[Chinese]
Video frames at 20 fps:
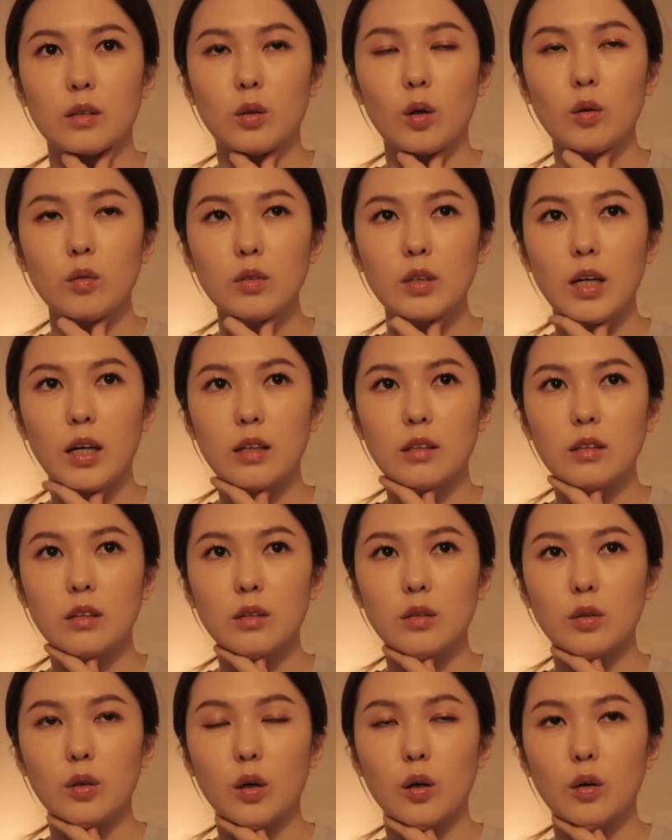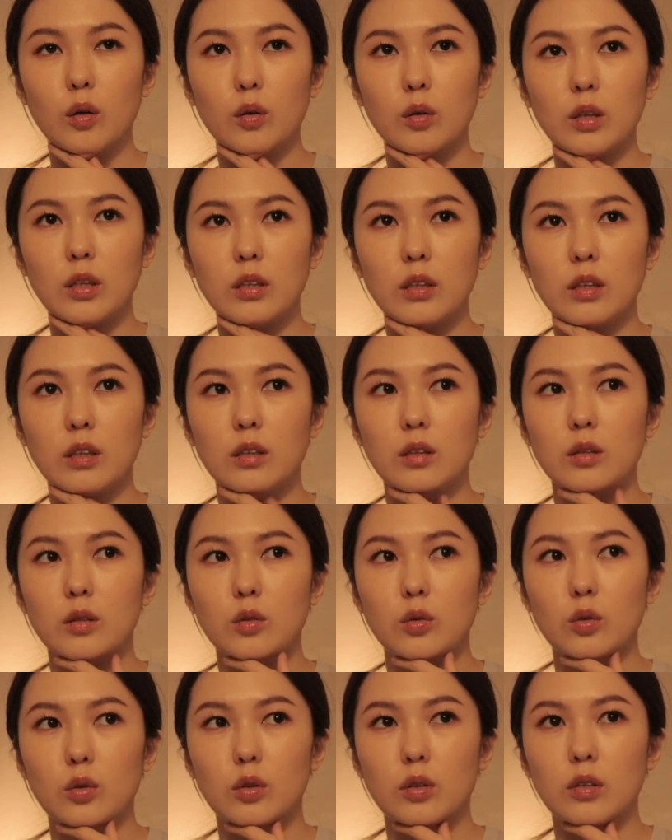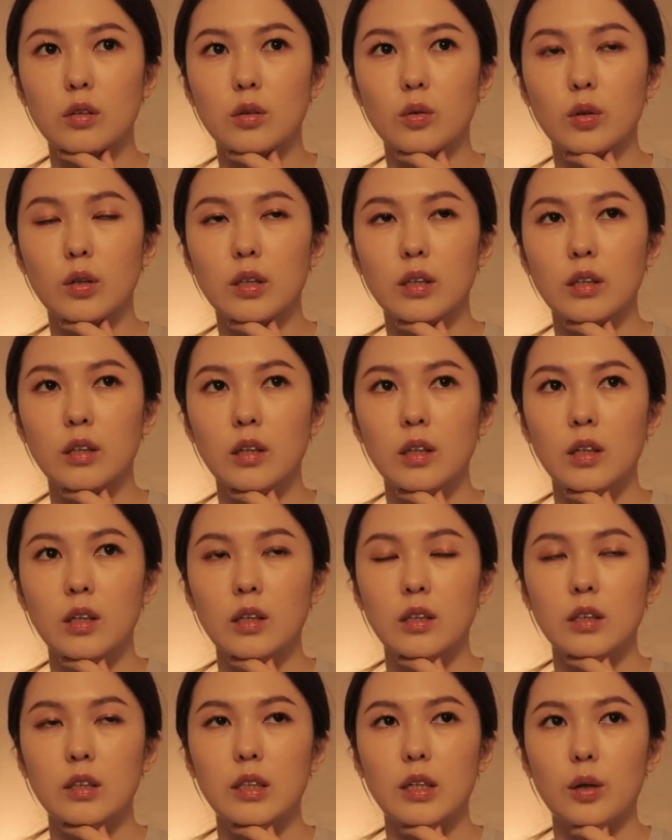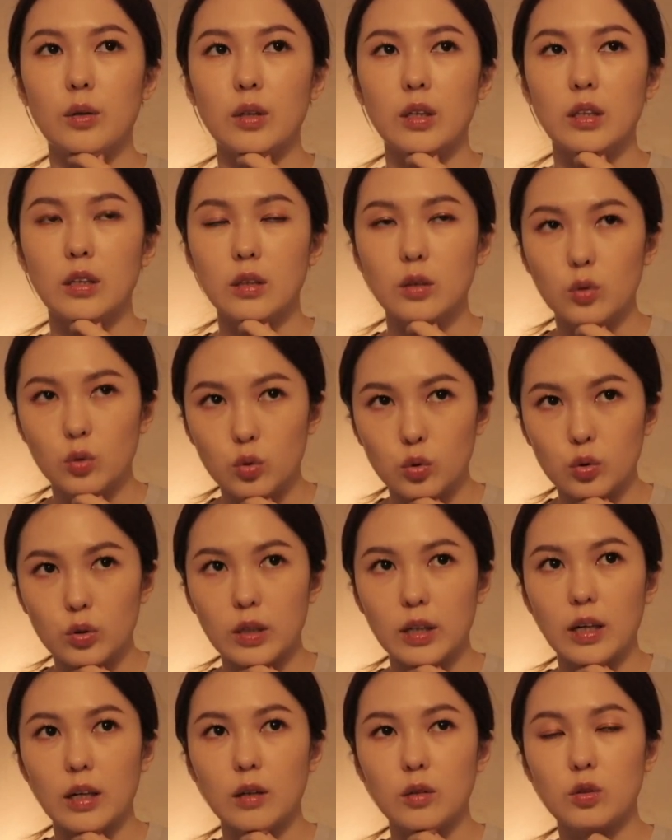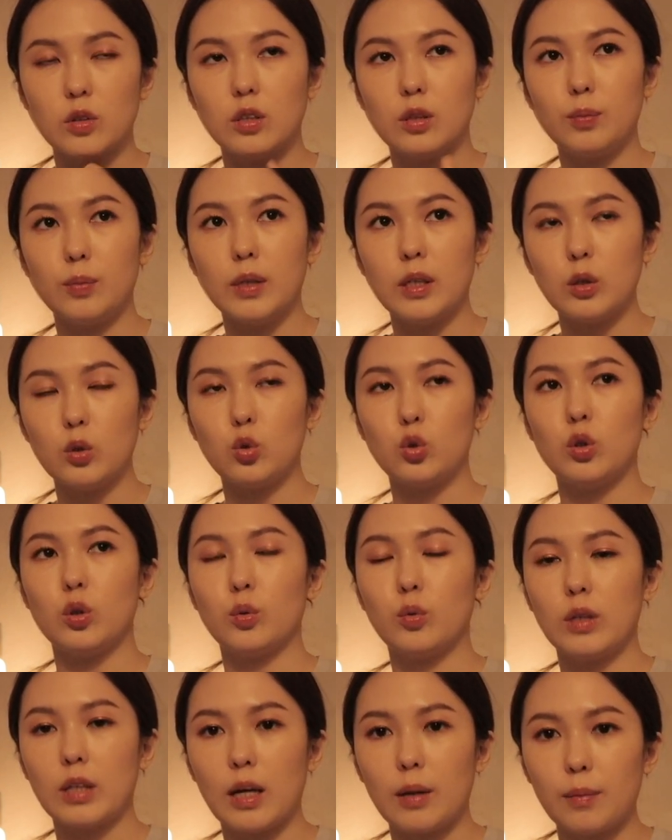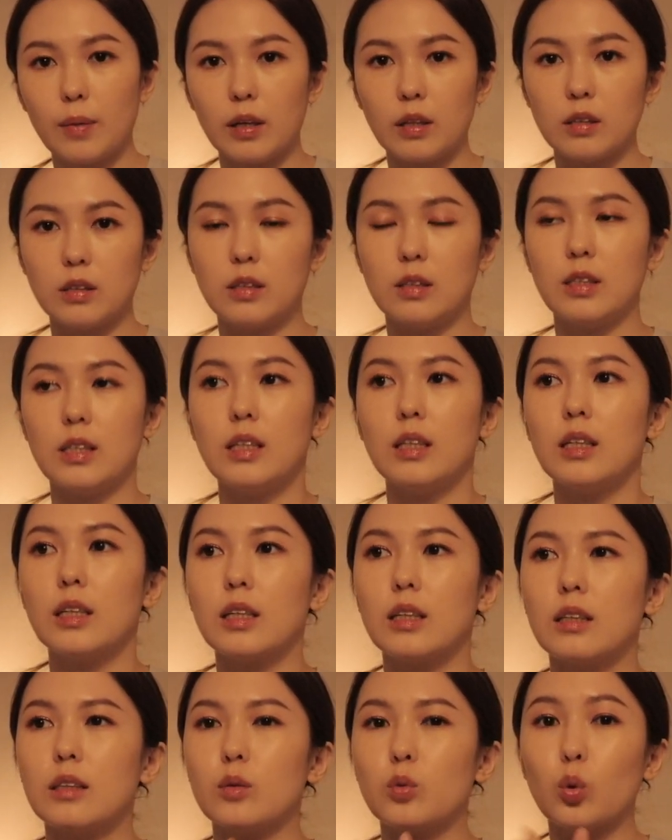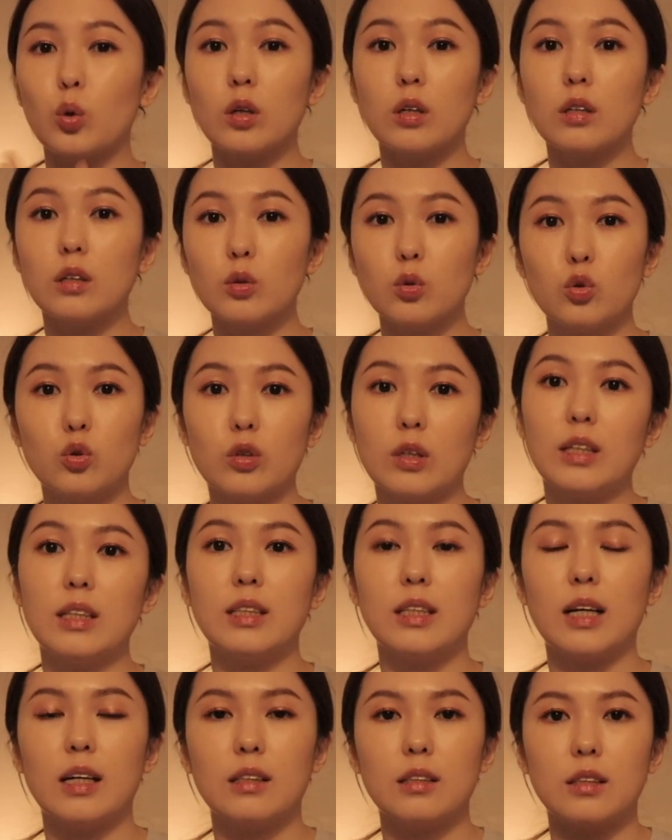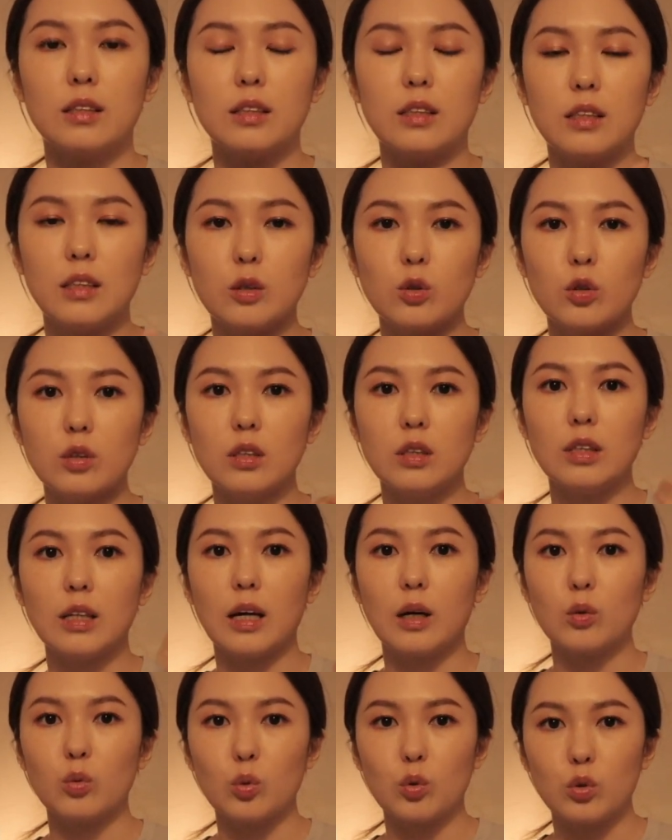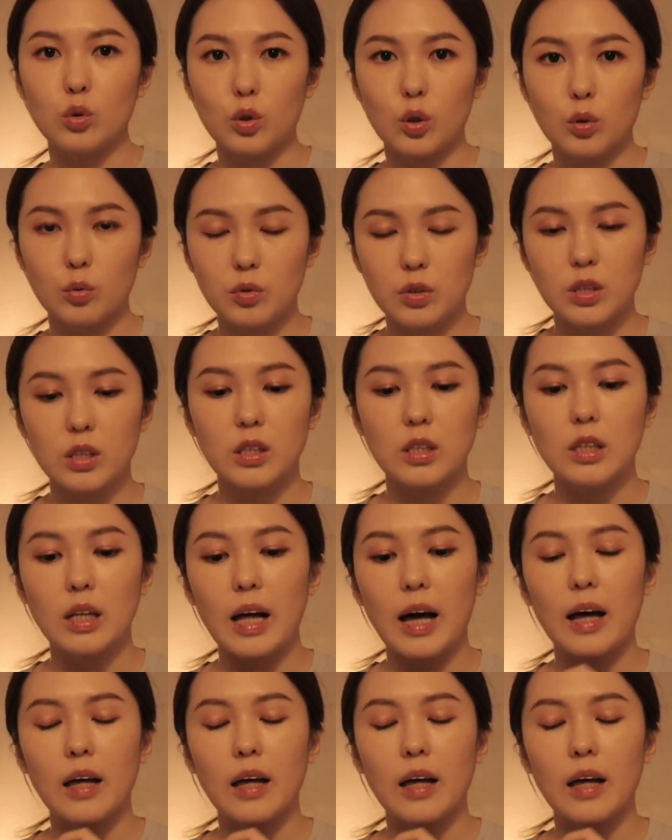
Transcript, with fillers: 通常这时候医生就是会叫你喝水，然后吃 B 群、维他命 C 跟多喝水这样子，其实就是你要多休息啦。